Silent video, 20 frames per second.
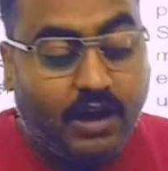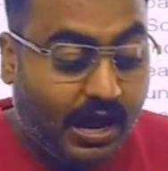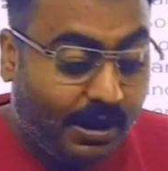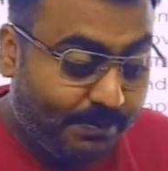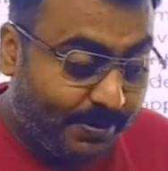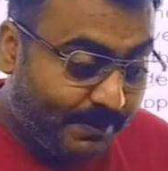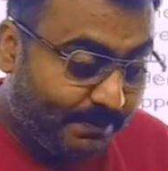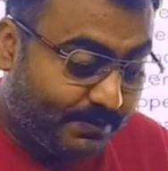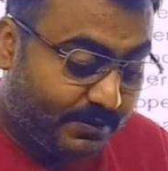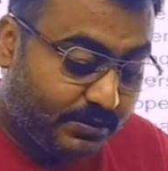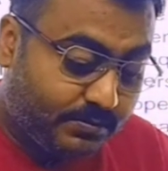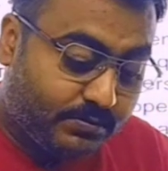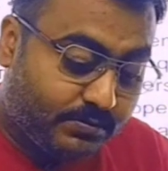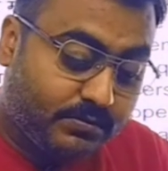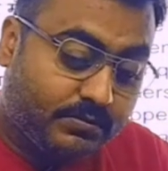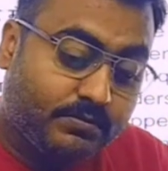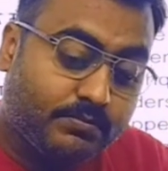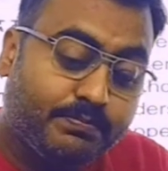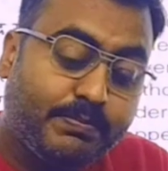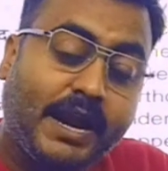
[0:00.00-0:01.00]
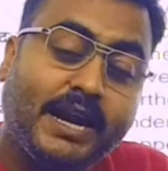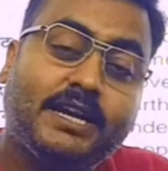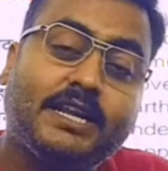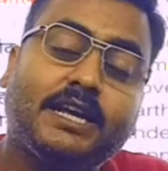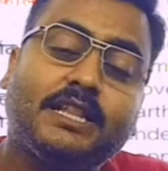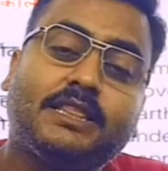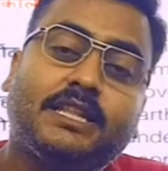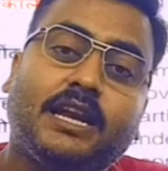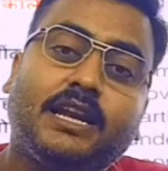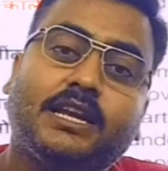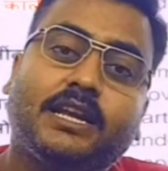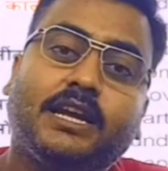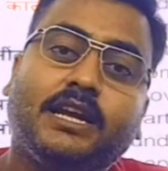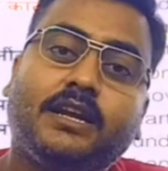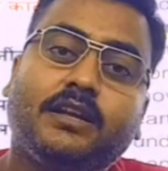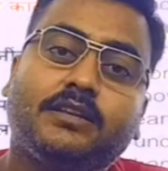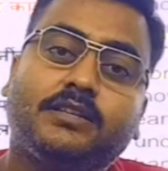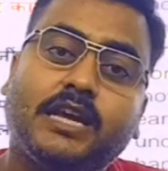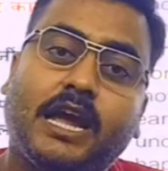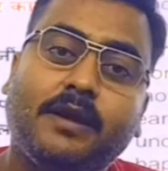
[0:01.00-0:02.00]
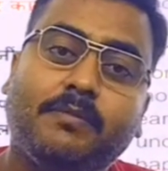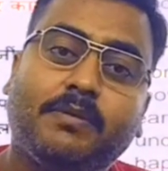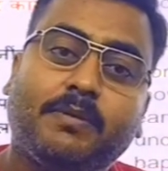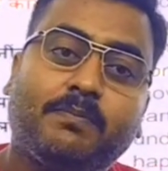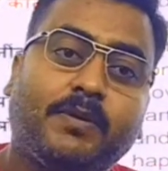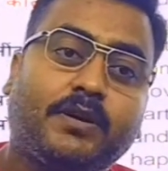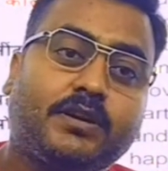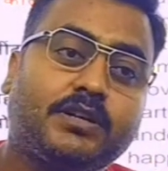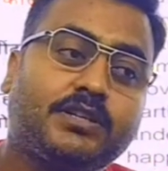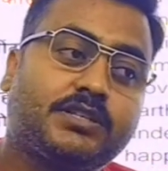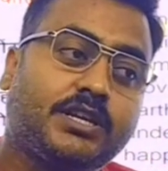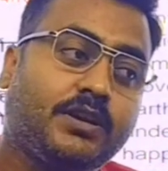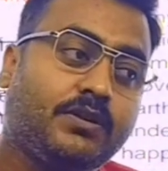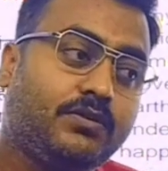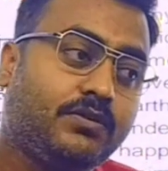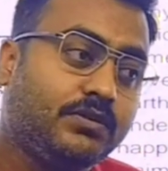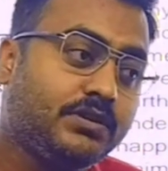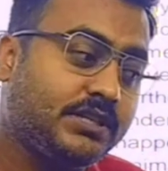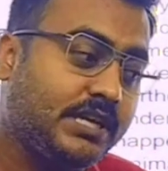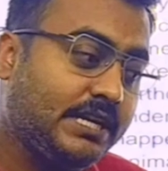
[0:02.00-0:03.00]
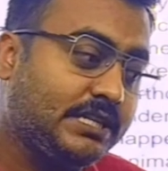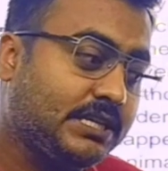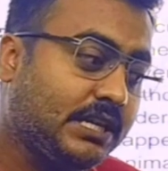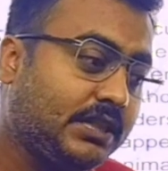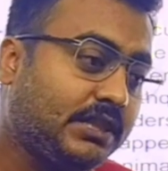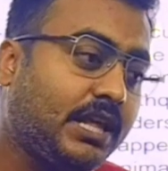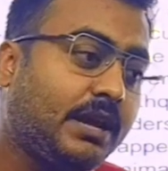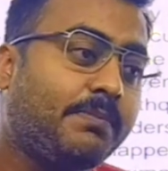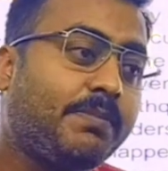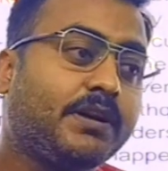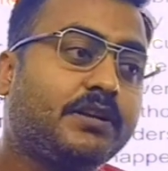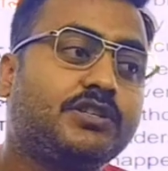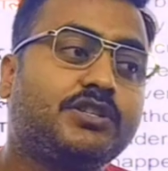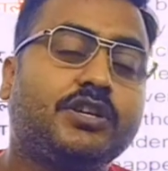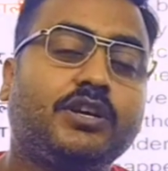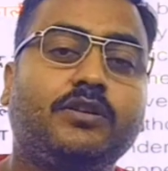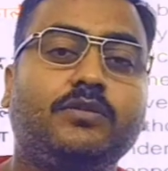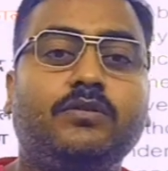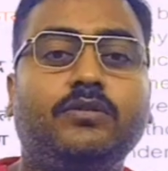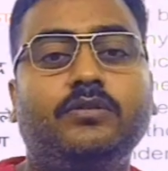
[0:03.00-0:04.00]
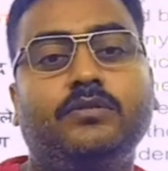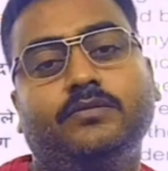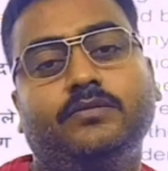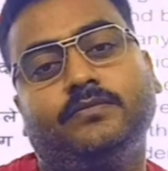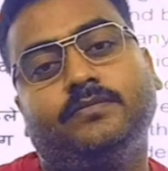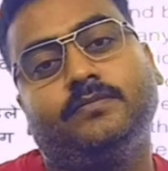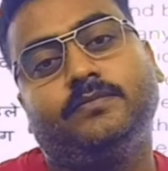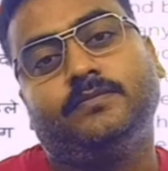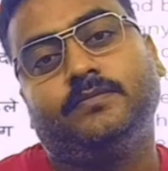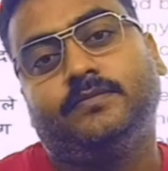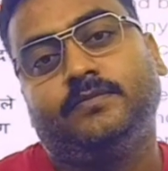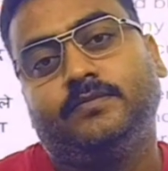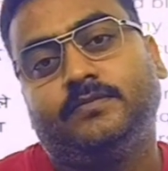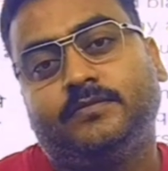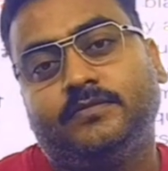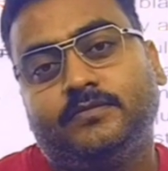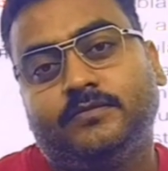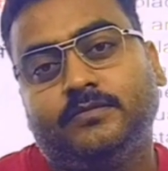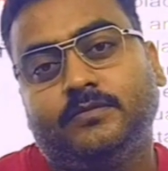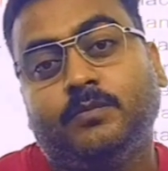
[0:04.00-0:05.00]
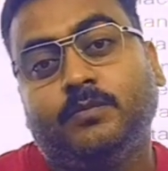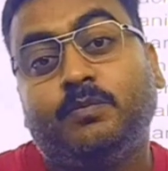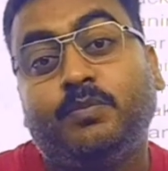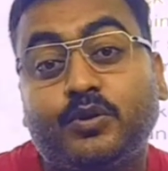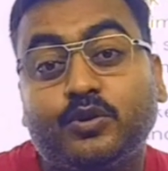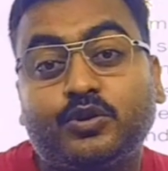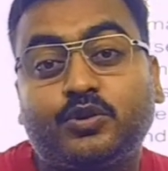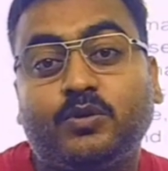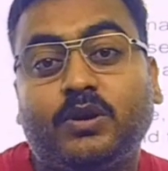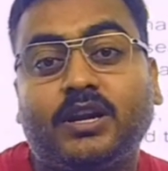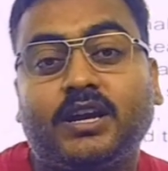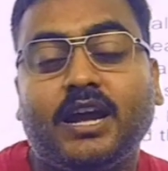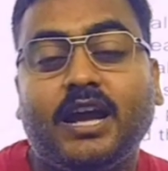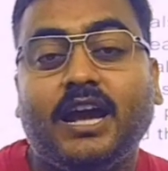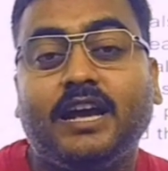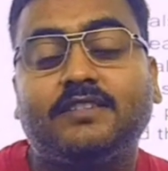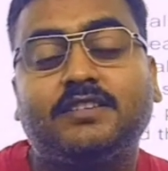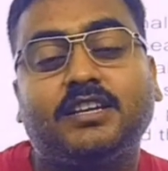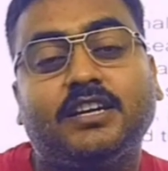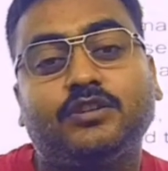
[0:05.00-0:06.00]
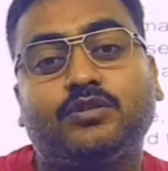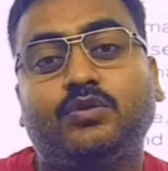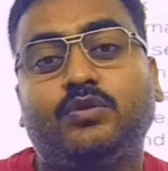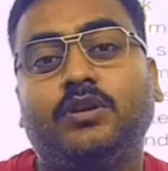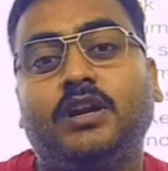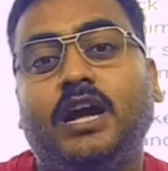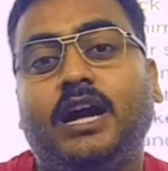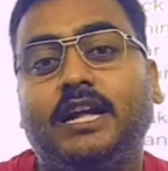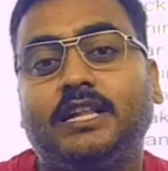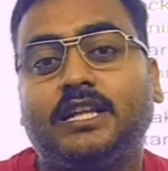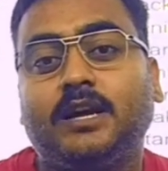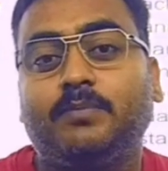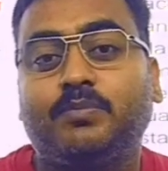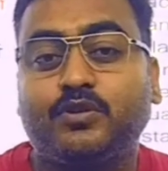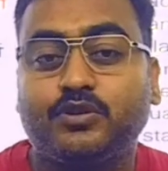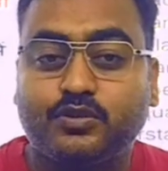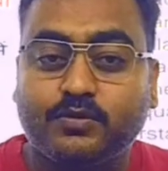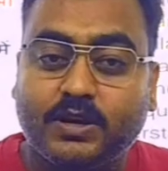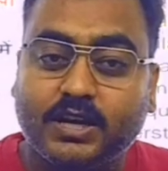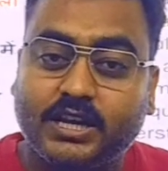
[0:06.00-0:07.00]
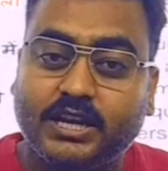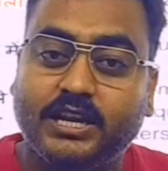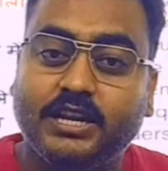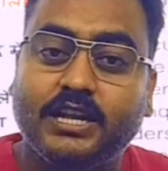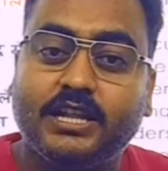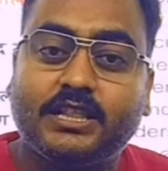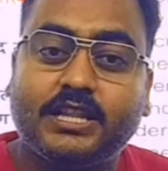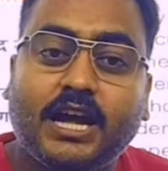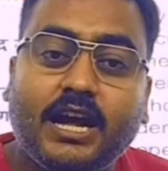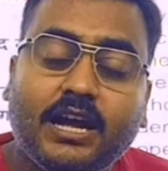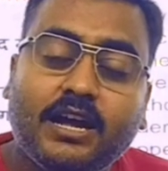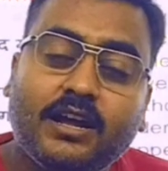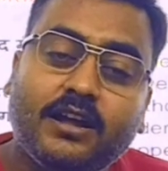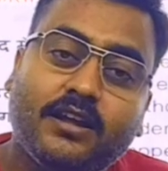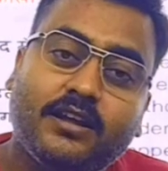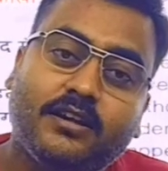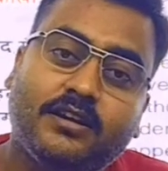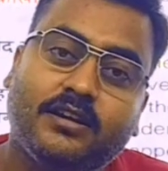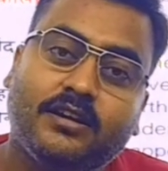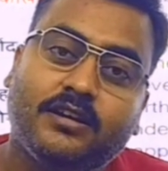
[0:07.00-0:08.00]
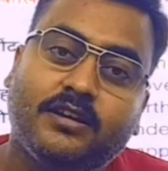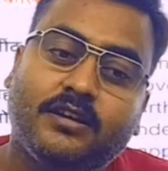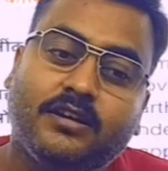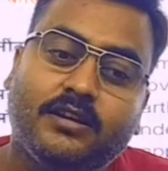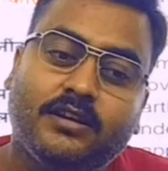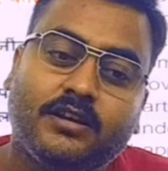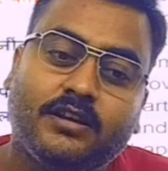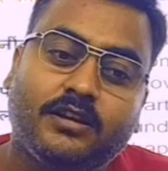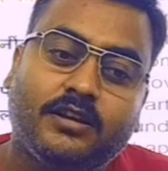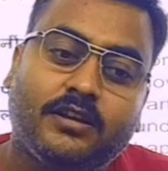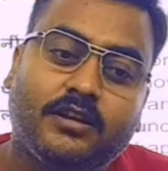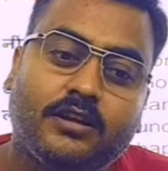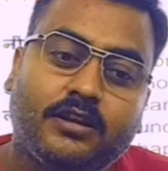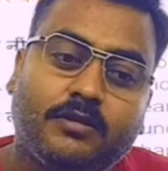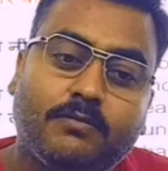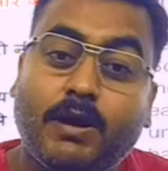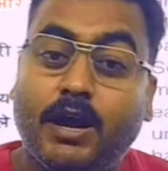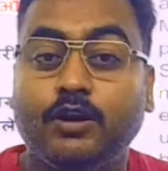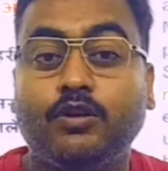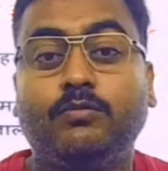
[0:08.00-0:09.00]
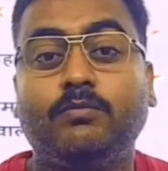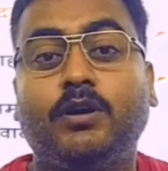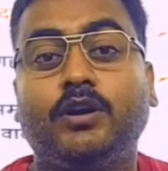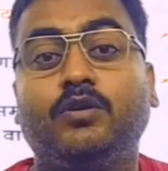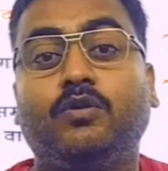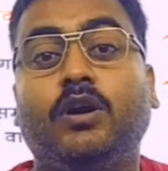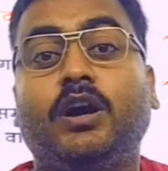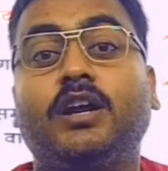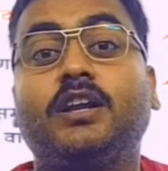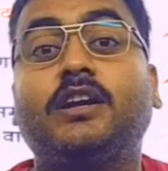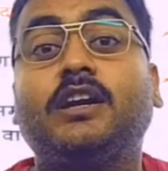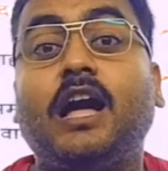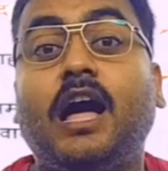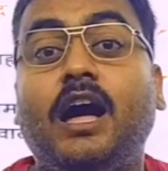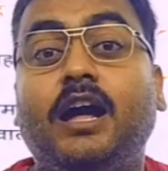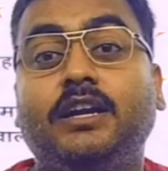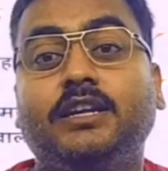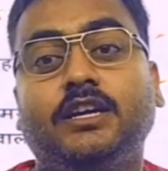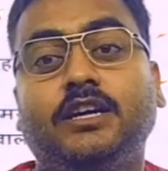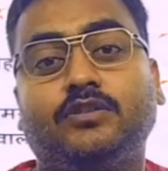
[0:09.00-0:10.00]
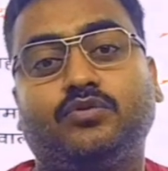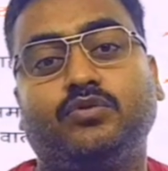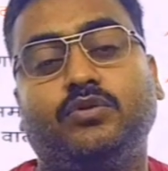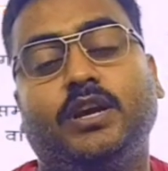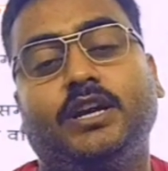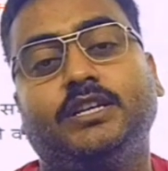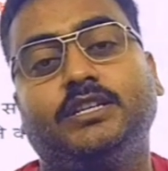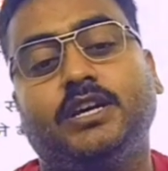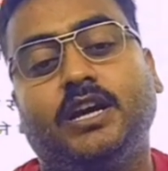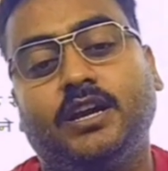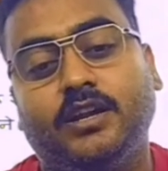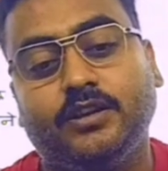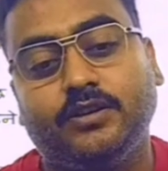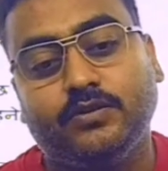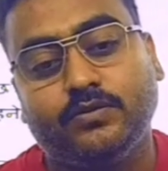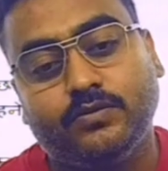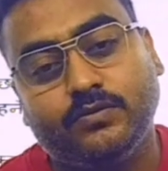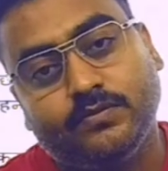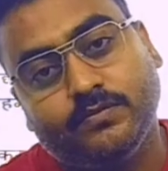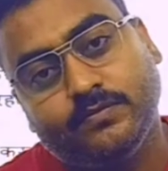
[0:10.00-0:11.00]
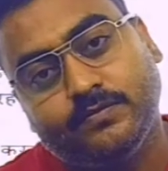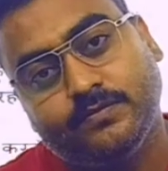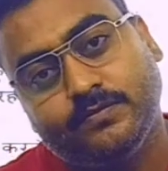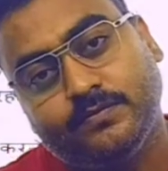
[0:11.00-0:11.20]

वहां पे बैठे दल के चाहे विपक्ष के हों चाहे सत्ता पक्ष के हों पुरुष वर्ग ऐसे सुन रहा था पुरुष वर्ग के नेता मानो मनोहर कहानियां सुनाई जा रही हों